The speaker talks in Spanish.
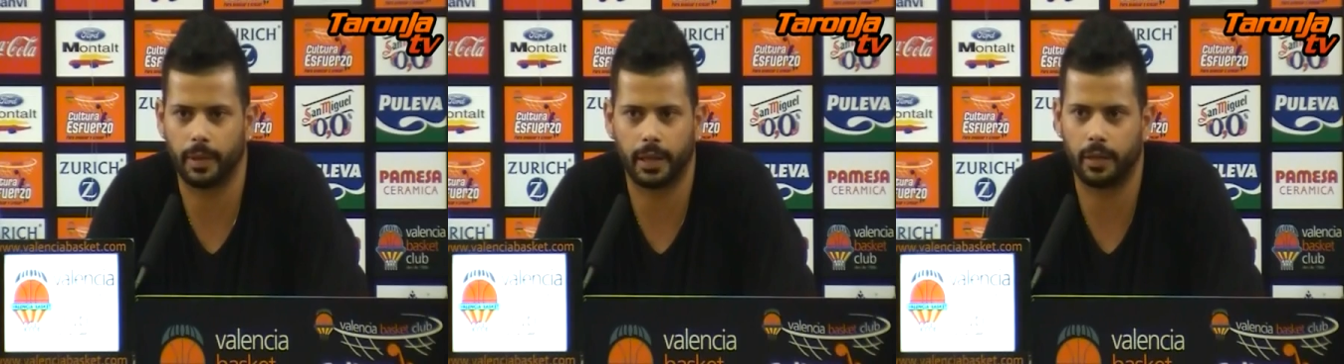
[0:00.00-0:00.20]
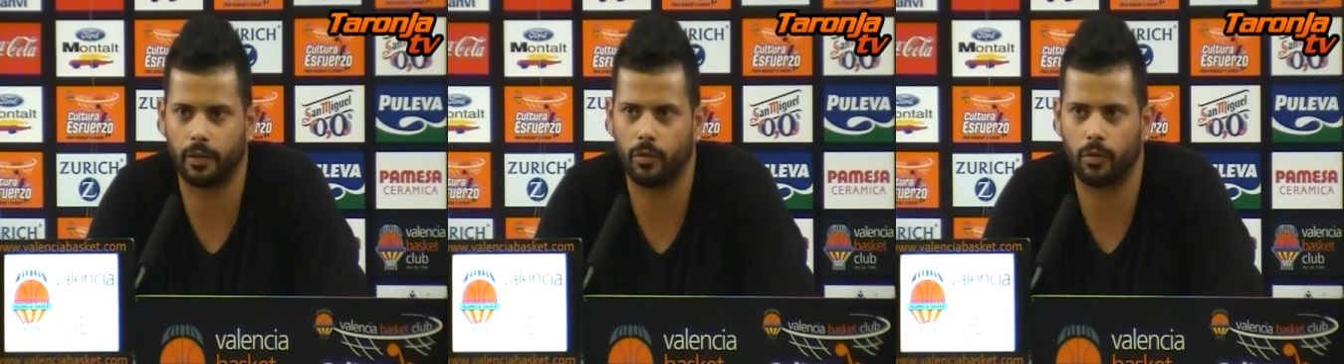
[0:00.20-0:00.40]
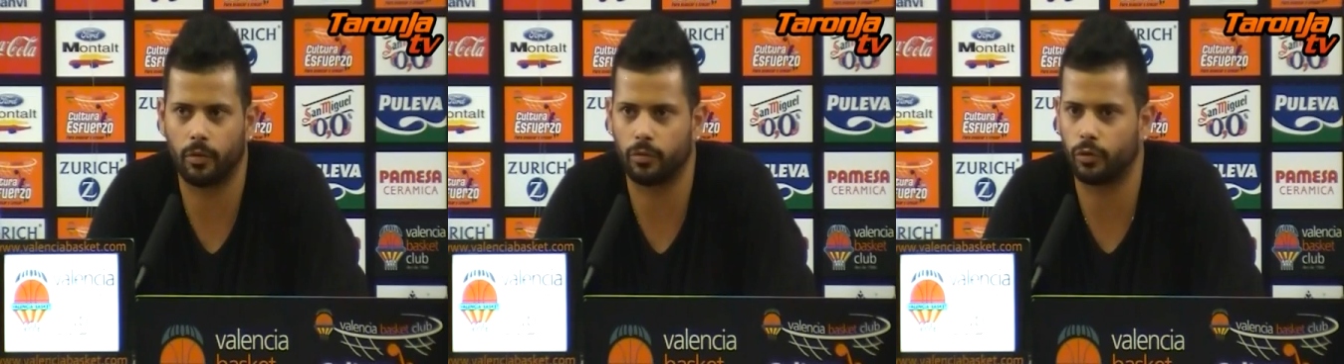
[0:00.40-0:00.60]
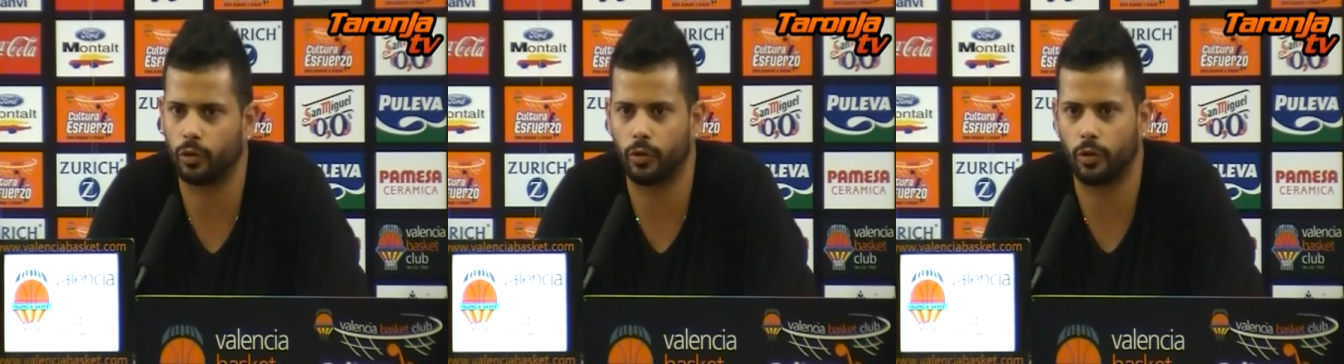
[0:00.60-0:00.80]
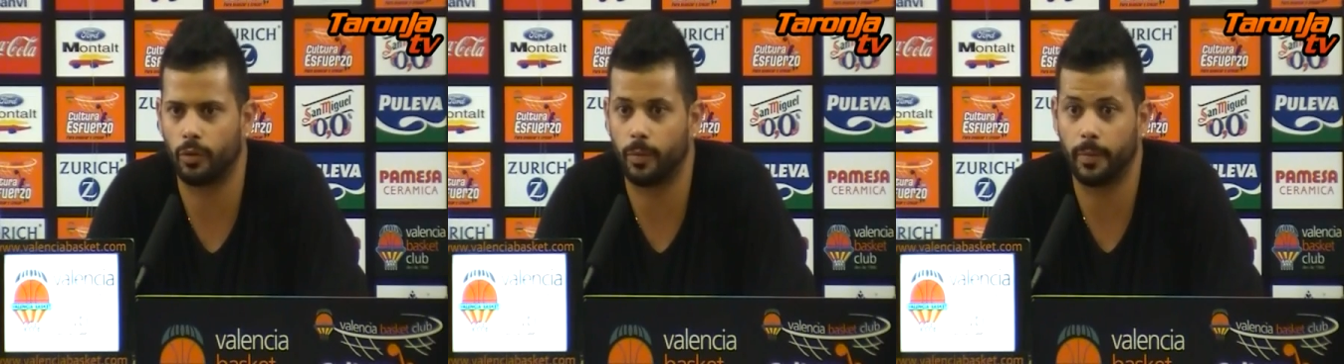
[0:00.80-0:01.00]
me quedo con
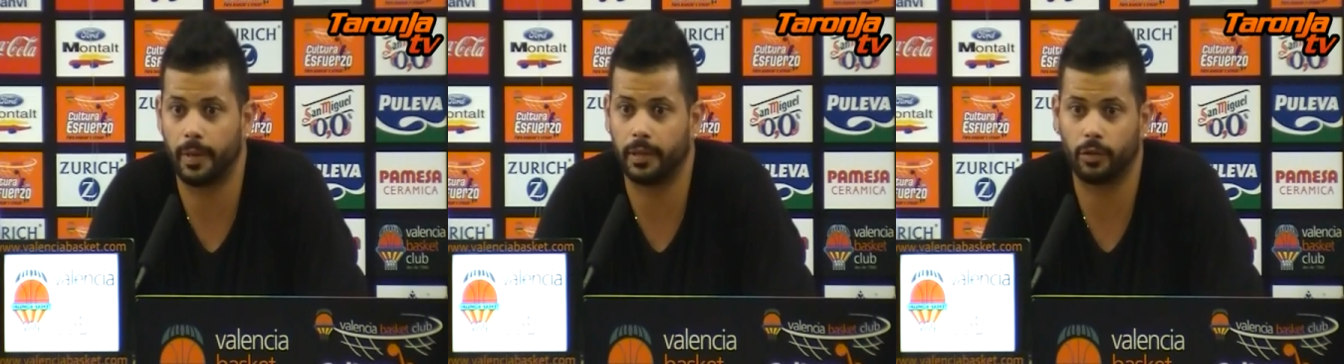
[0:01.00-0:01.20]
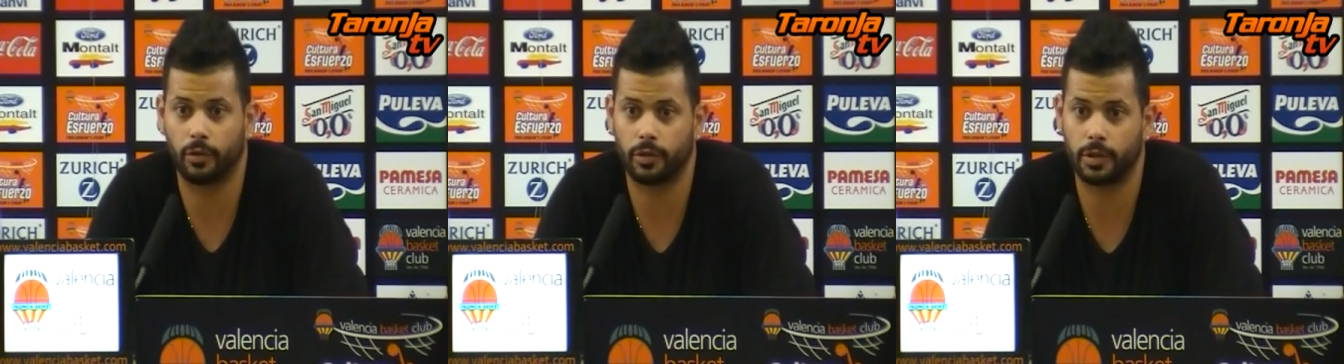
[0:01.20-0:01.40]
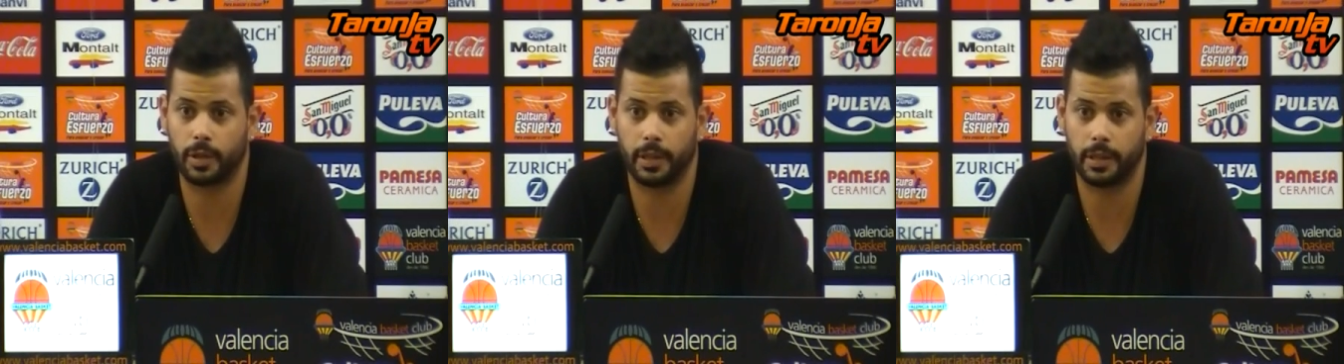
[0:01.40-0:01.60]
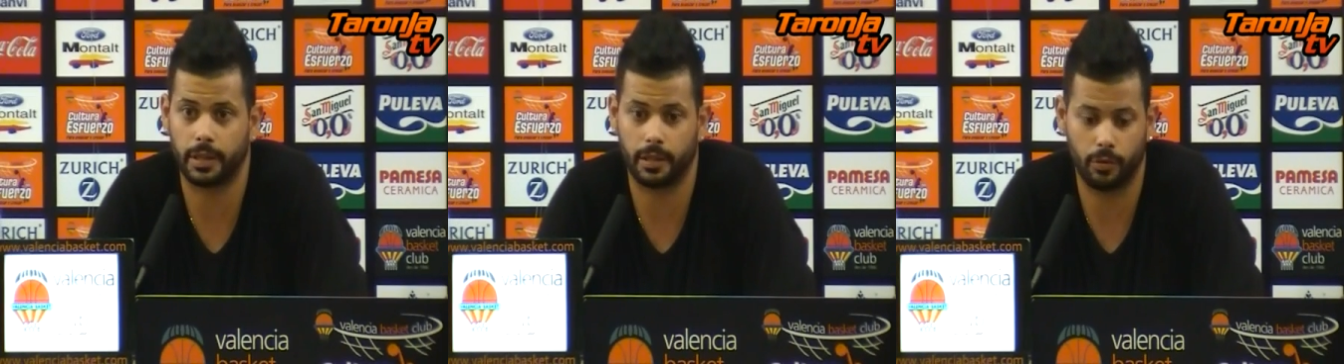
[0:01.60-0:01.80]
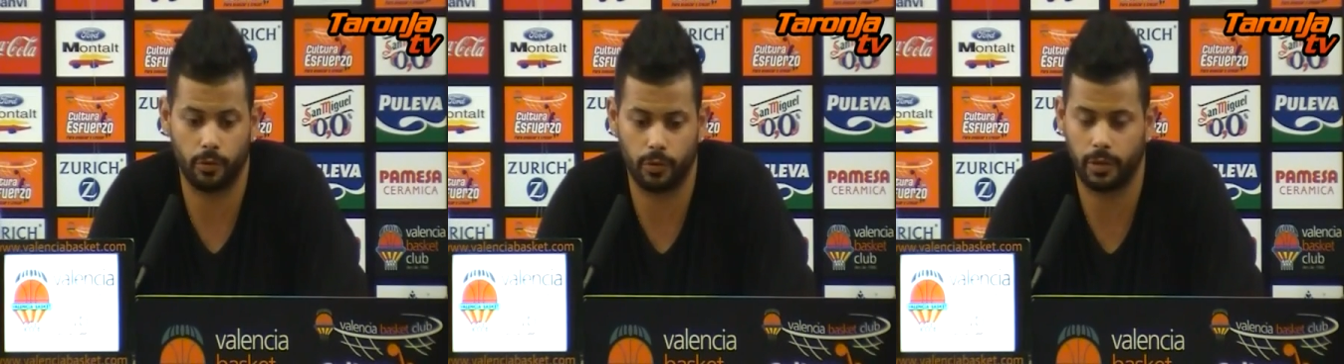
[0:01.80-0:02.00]
todos los momentos que
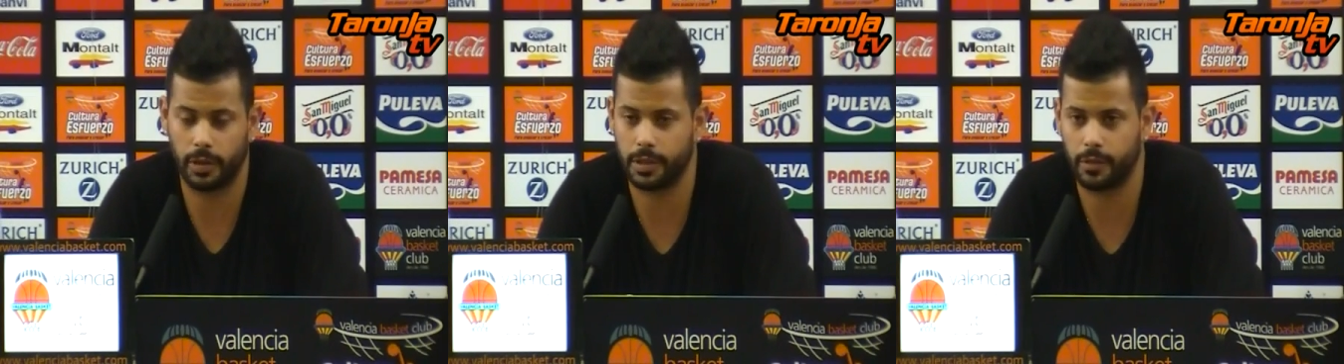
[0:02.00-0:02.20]
seguro